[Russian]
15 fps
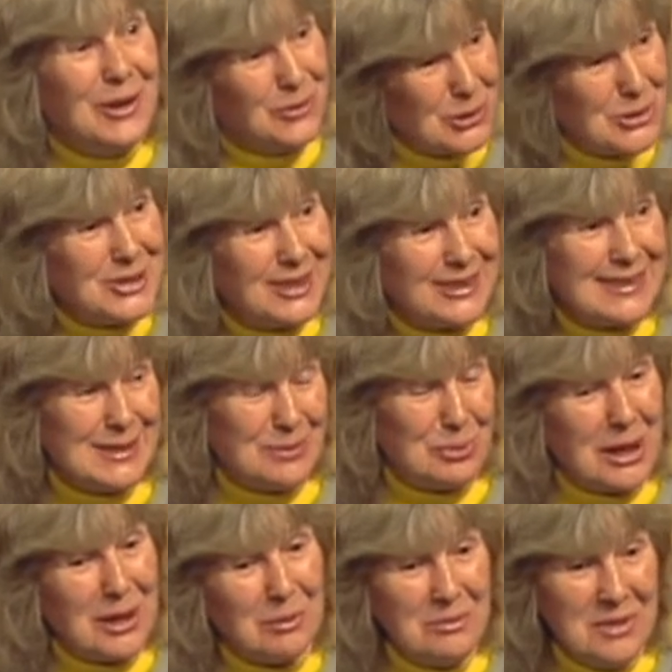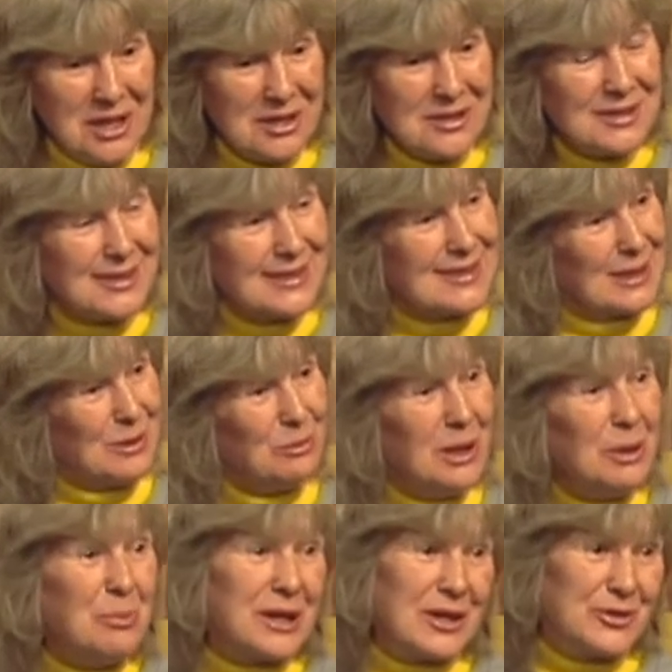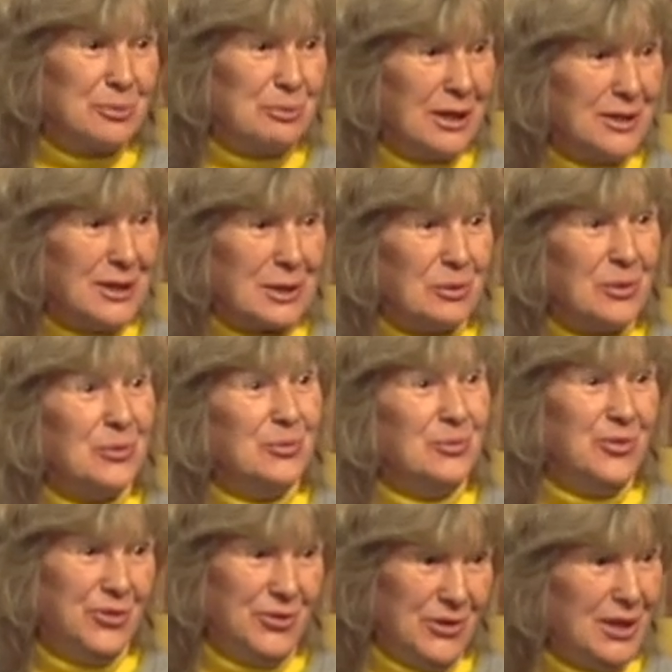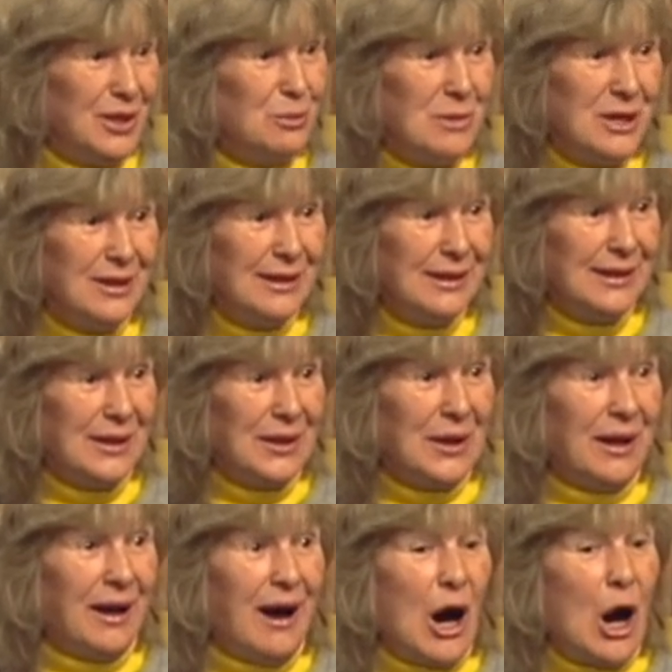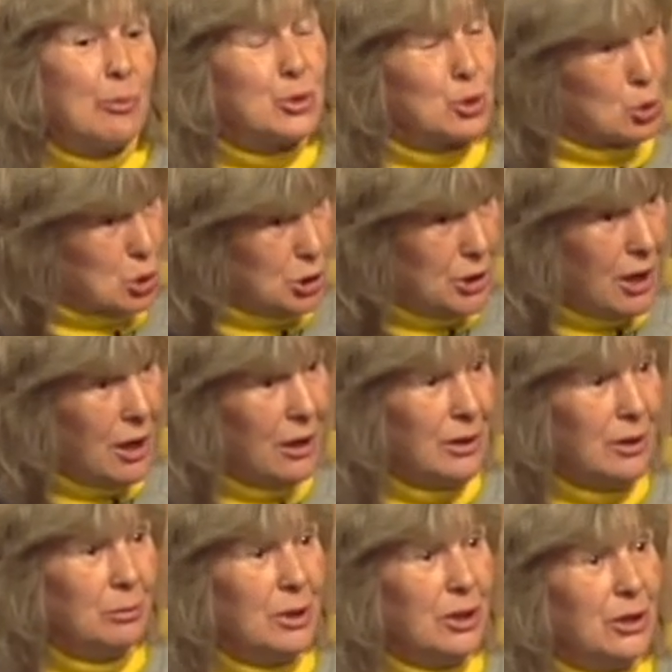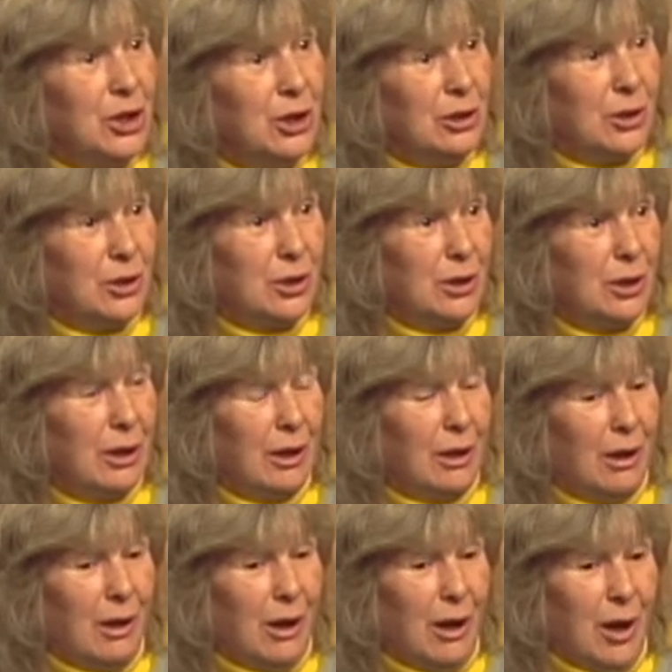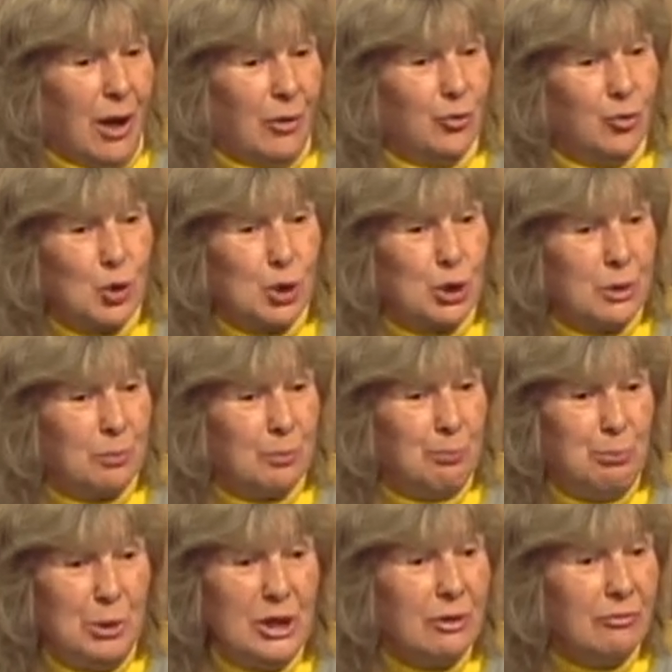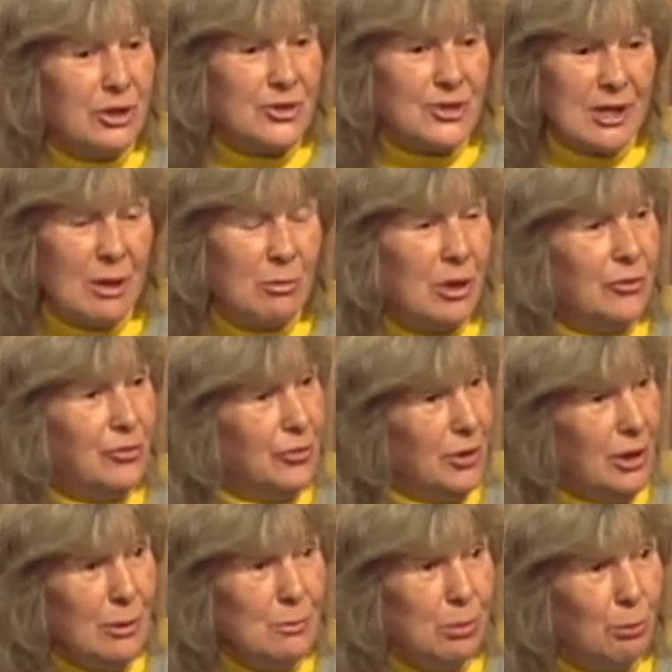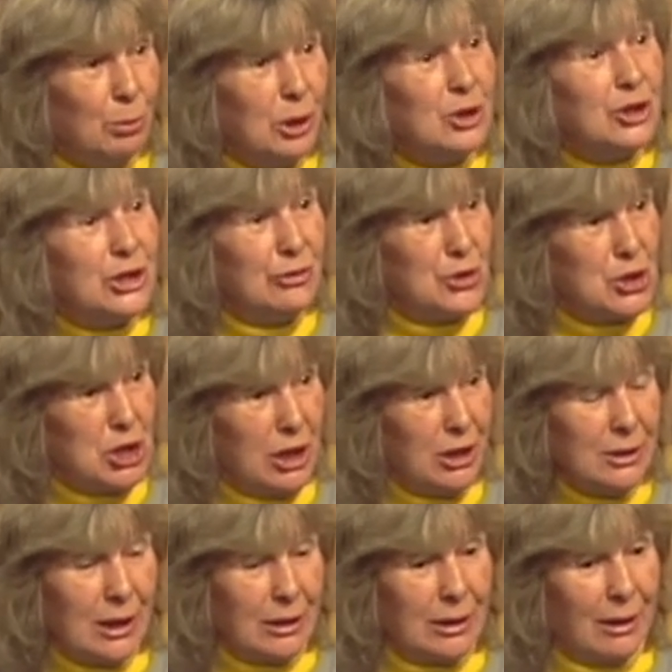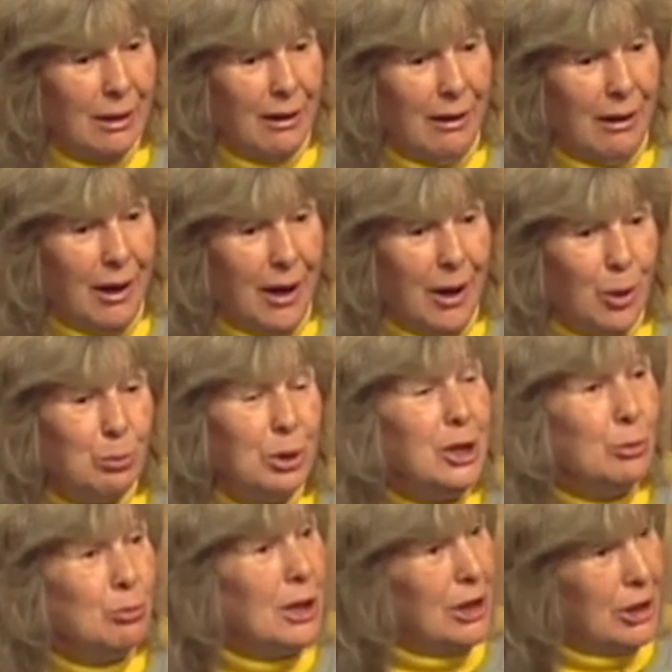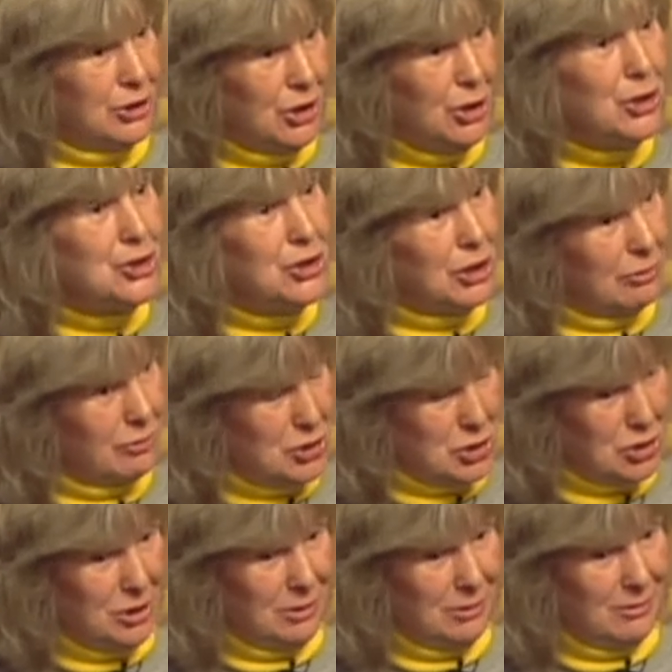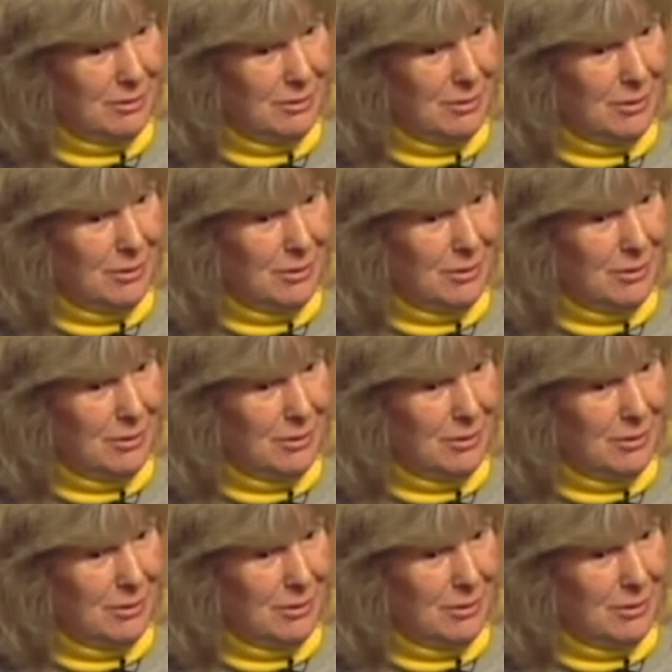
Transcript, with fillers: и вот с октября месяца мы просматриваем фильмы, обсуждаем их. Вот первый самый фильм был «Девчата», были молодые девочки.